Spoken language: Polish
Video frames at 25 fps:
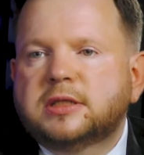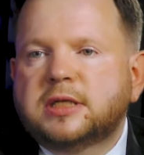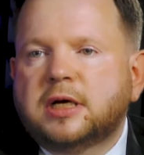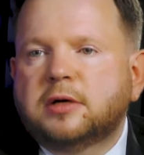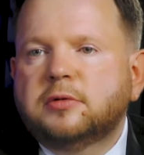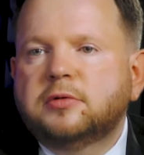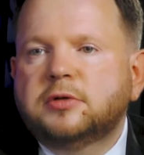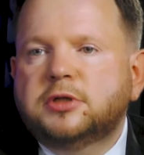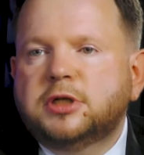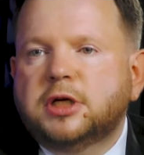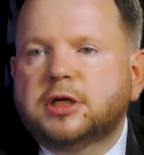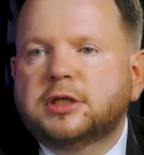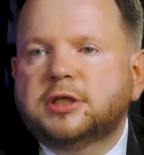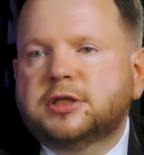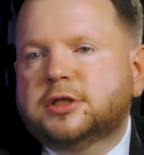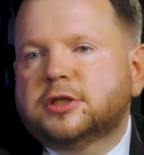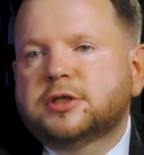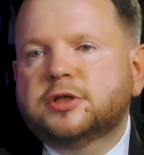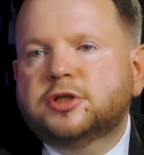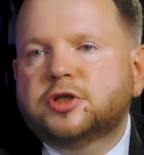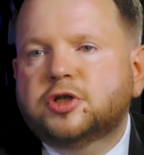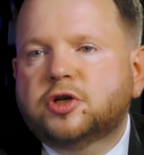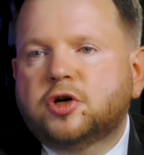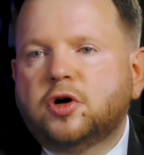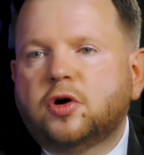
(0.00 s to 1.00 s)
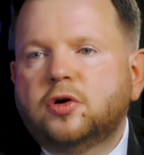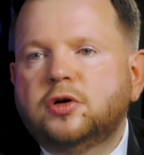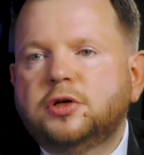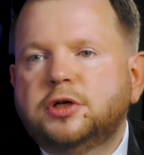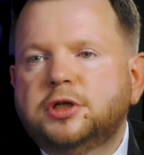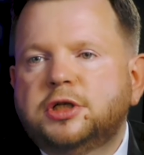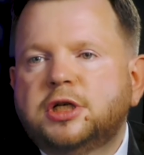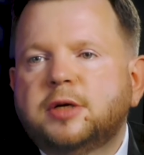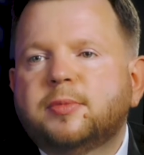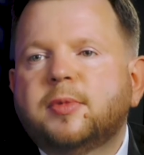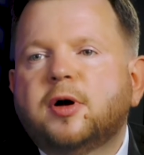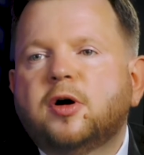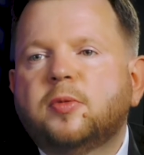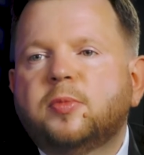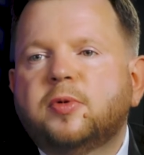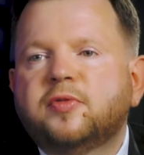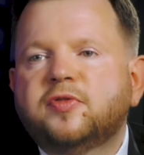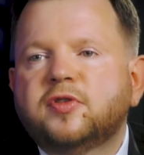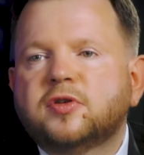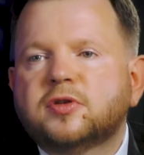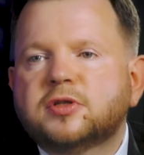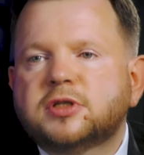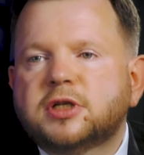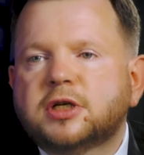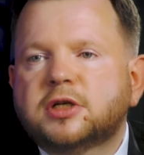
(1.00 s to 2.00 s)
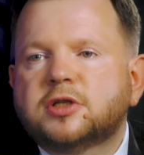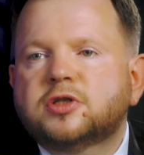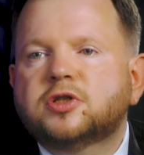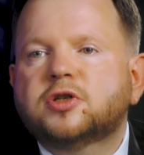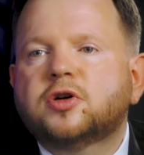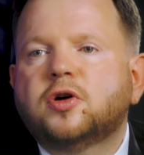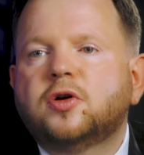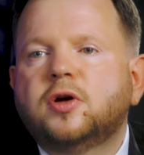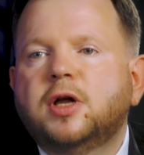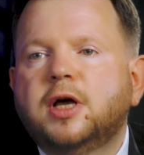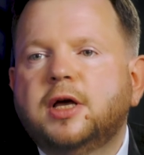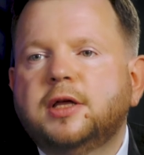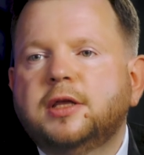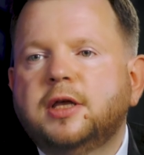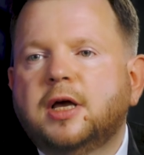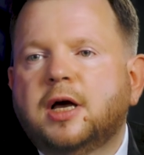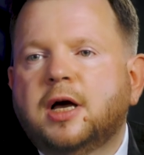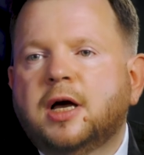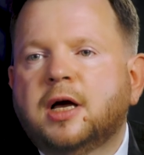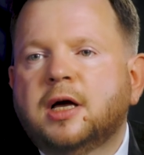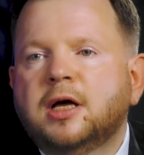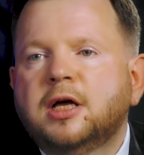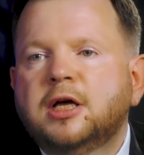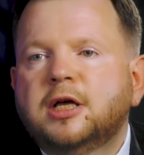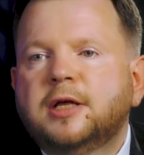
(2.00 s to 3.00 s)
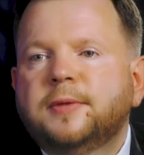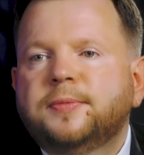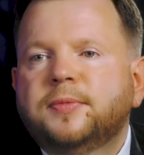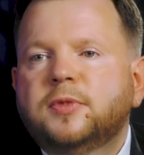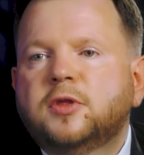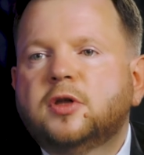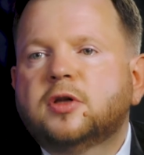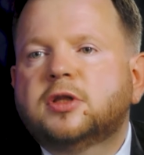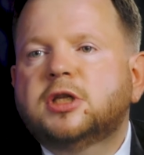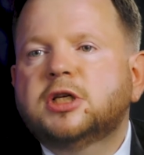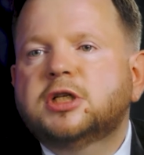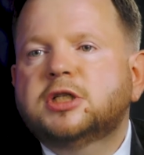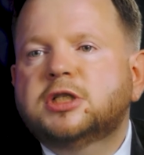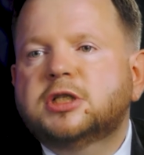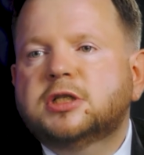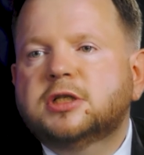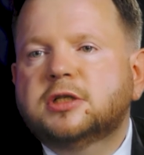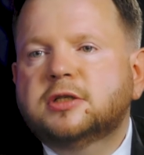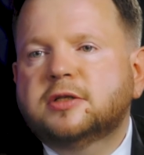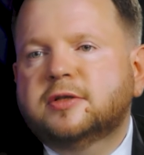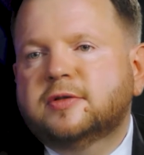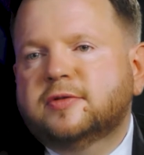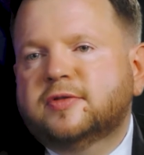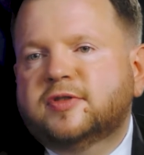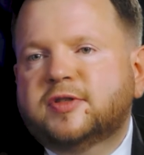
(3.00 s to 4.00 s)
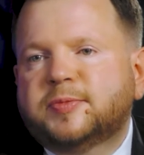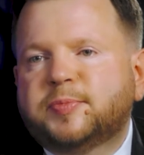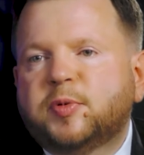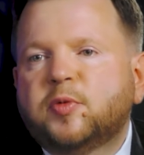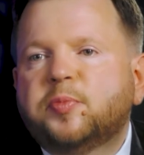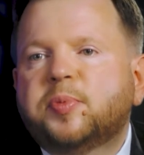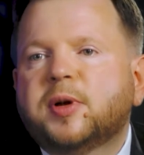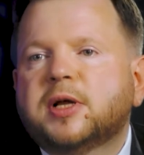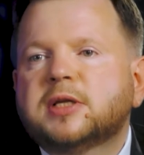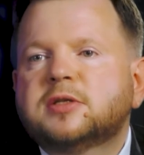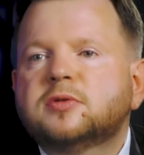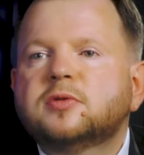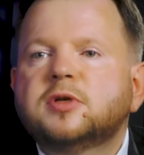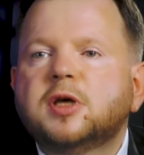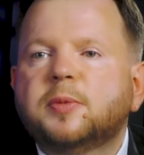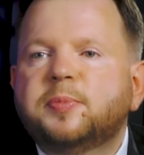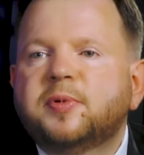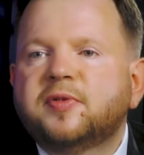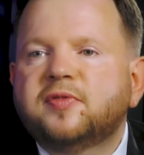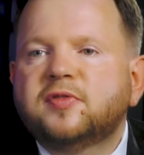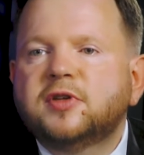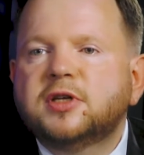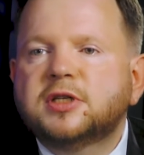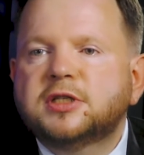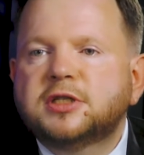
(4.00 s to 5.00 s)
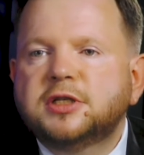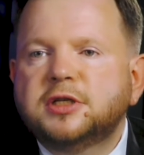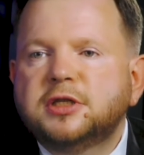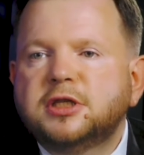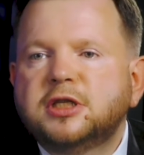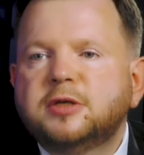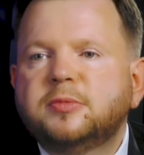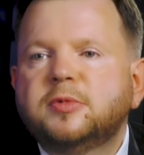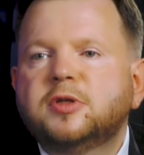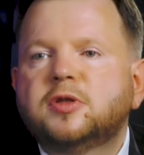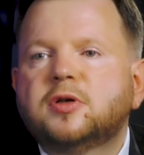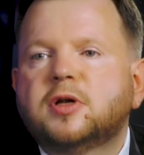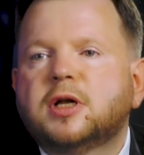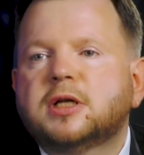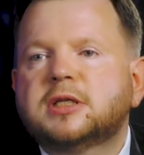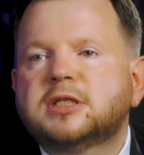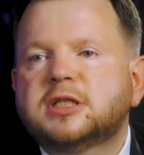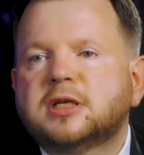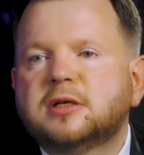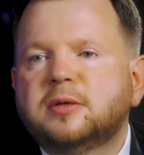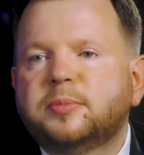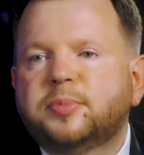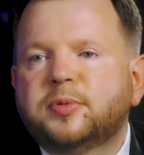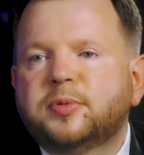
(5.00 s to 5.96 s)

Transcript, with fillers: cały czas szkoli się, ma obowiązek szkolenia, no też współpracuje pewnie z innymi doradcami